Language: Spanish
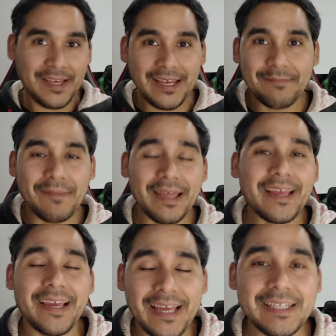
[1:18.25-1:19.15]
Más de
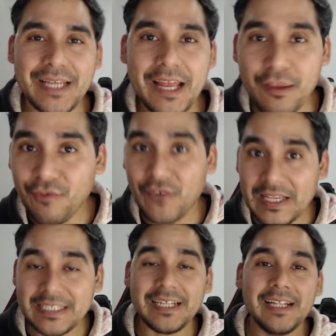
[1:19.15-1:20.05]
15 años
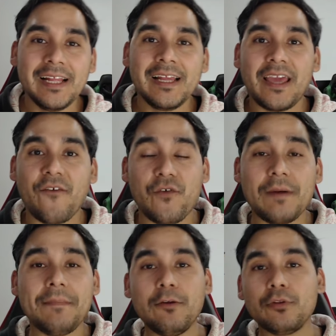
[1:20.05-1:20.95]
fácil que fue
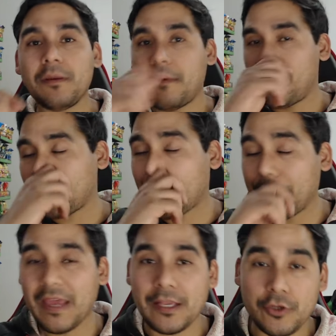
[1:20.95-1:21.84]
mi última vez que
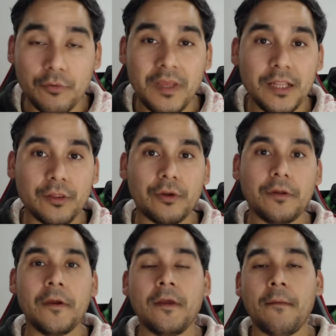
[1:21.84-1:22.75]
vi a John
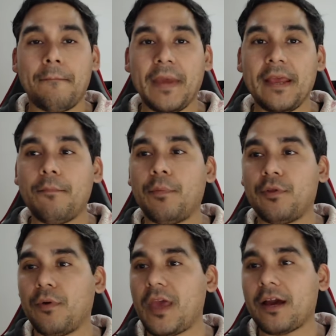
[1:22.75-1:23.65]
Milton, pero pues
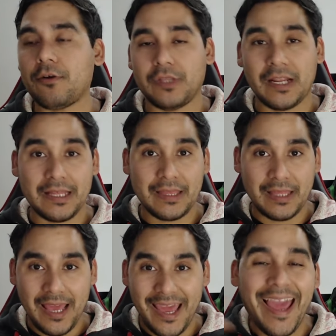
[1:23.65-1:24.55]
voy a contarles
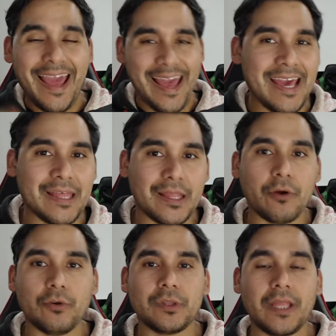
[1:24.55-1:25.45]
este
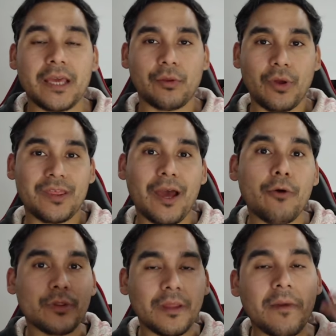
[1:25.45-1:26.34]
contexto. Esa
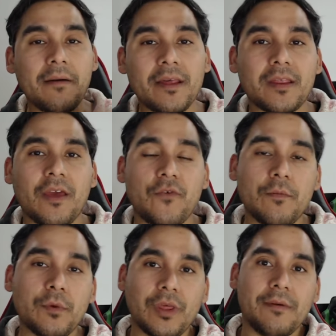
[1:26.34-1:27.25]
última vez que
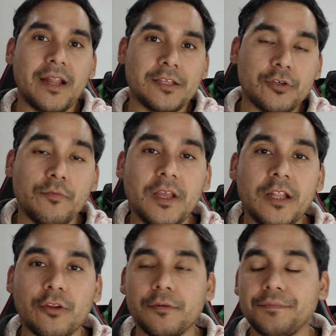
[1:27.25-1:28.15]
fuimos a ver a John
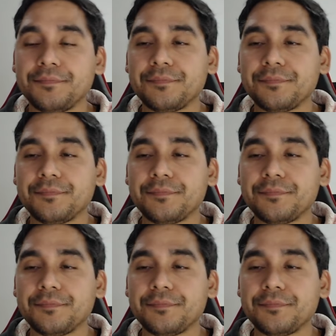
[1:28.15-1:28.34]
Milton,